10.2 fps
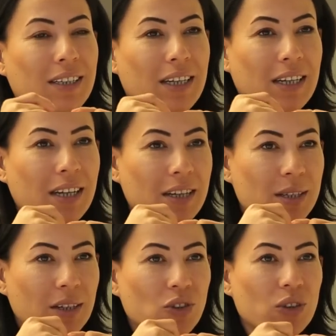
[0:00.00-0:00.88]
yeni
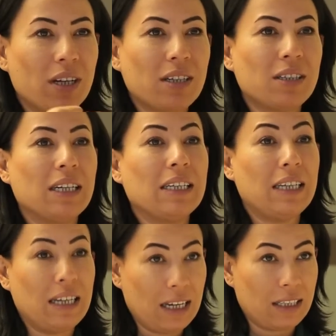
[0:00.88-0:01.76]
kazançlar,
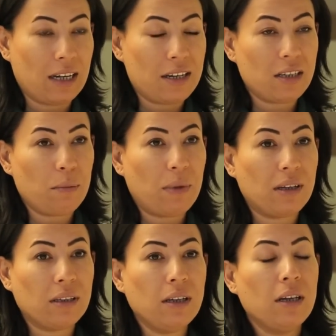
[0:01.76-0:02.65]
yenilikler
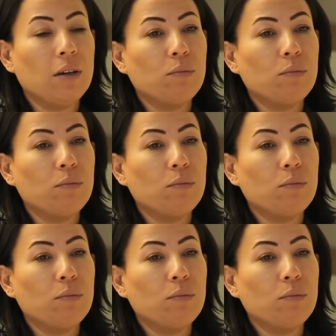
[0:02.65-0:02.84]
zamanı